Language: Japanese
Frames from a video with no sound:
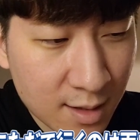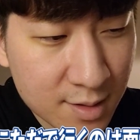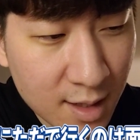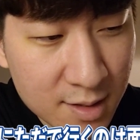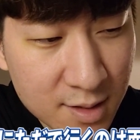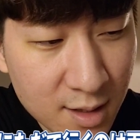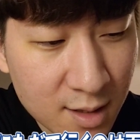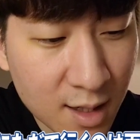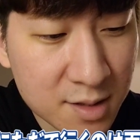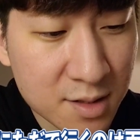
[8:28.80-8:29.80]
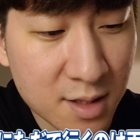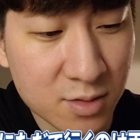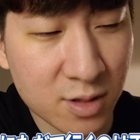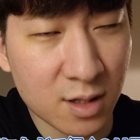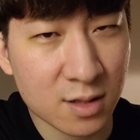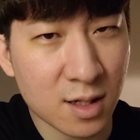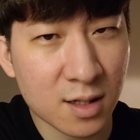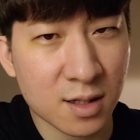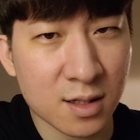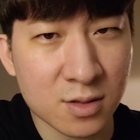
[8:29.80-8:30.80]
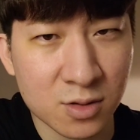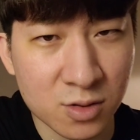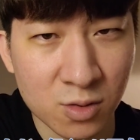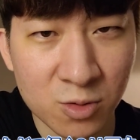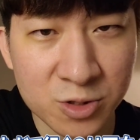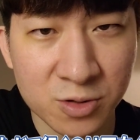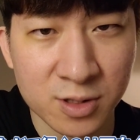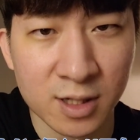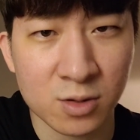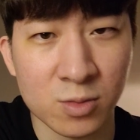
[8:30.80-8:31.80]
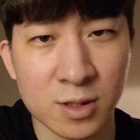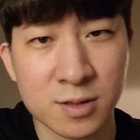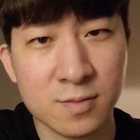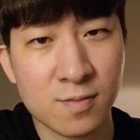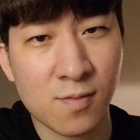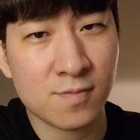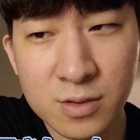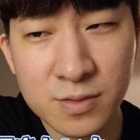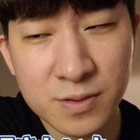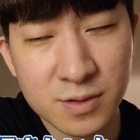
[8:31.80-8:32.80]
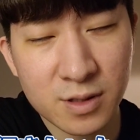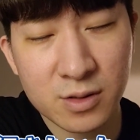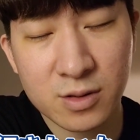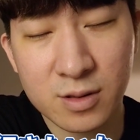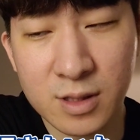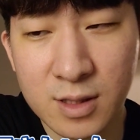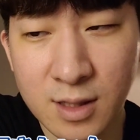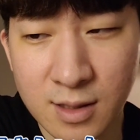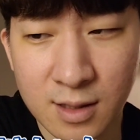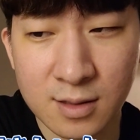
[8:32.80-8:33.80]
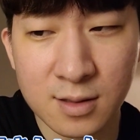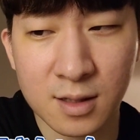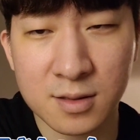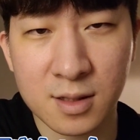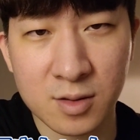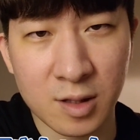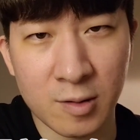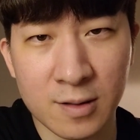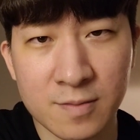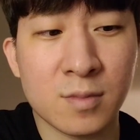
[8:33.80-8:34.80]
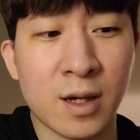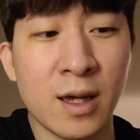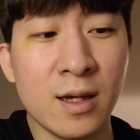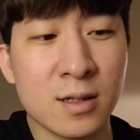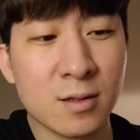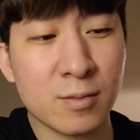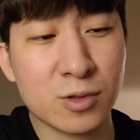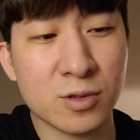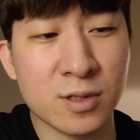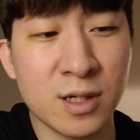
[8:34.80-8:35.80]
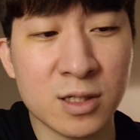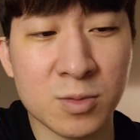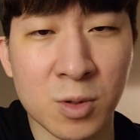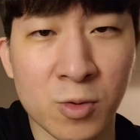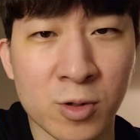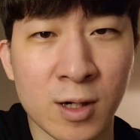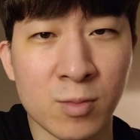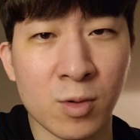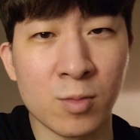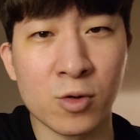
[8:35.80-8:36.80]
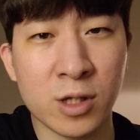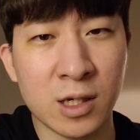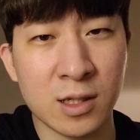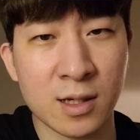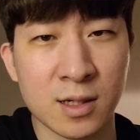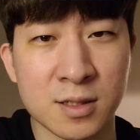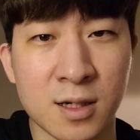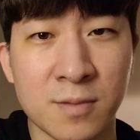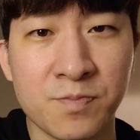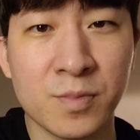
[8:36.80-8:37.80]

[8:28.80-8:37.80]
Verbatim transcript: や、さすがに風さんの家にタダで行くのちょっと面白くないと思います。軍服ってちょっと行きたいな、風さんの家は。まあ、エーアール はもちろんリアルなものはもう持っていけないからさ、